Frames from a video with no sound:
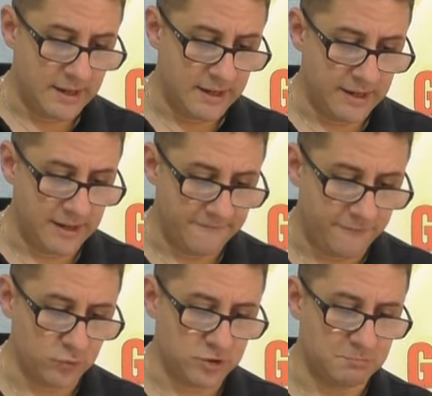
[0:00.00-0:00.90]
il
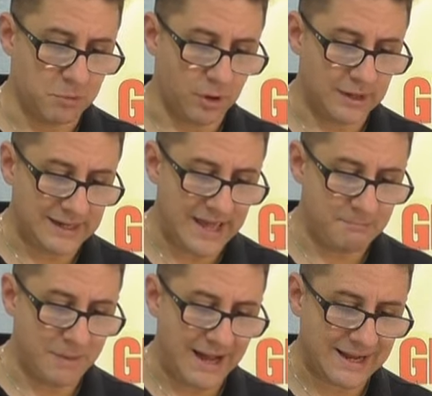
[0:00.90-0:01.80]
Football
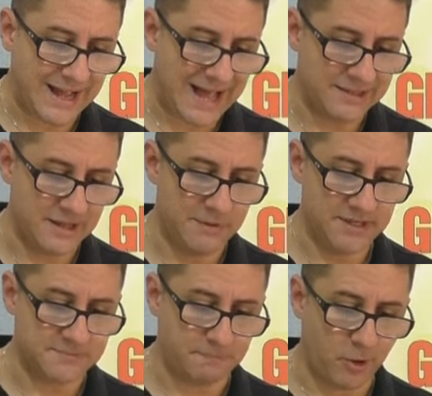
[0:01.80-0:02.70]
Club
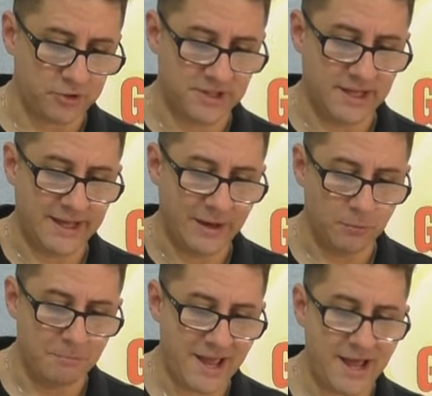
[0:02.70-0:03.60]
Academy Sporting
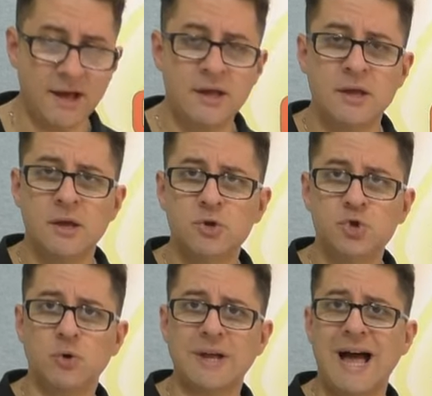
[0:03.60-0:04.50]
Eobea,
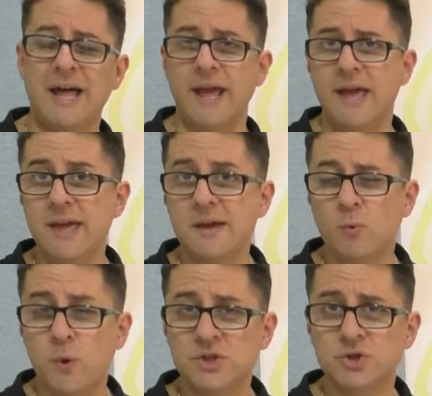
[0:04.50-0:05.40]
giocare
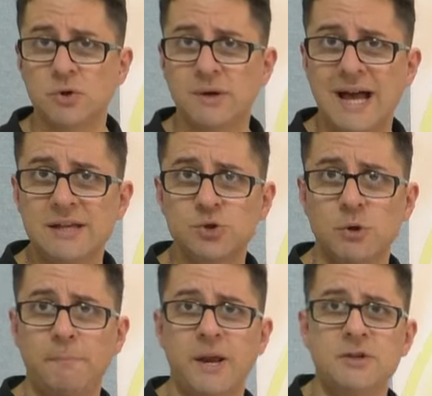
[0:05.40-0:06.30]
in questo
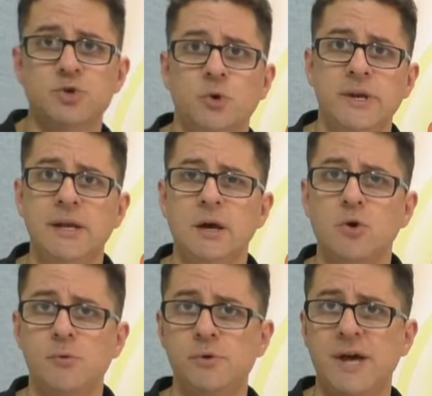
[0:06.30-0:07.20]
caso presso il
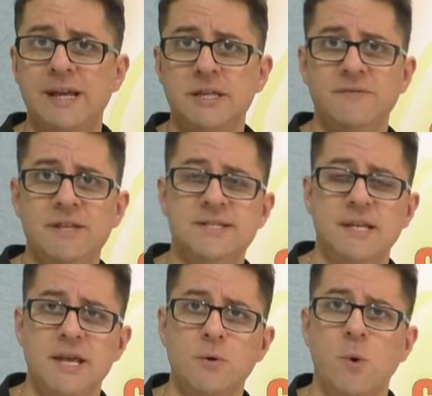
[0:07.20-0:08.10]
comunale di
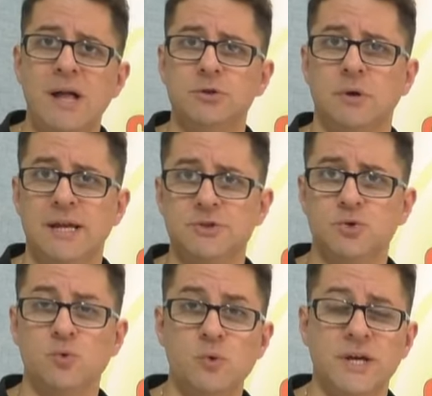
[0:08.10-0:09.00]
Vizzini in quanto la,
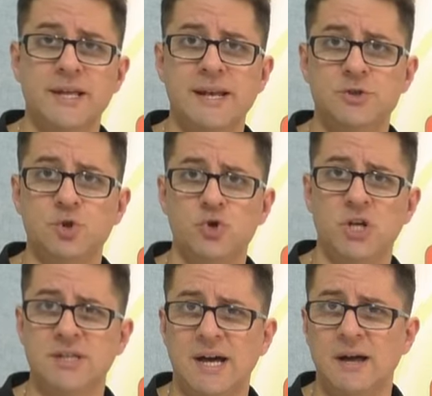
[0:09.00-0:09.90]
una delle
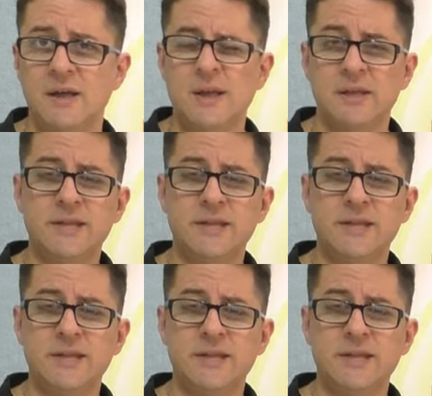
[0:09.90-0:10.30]
società del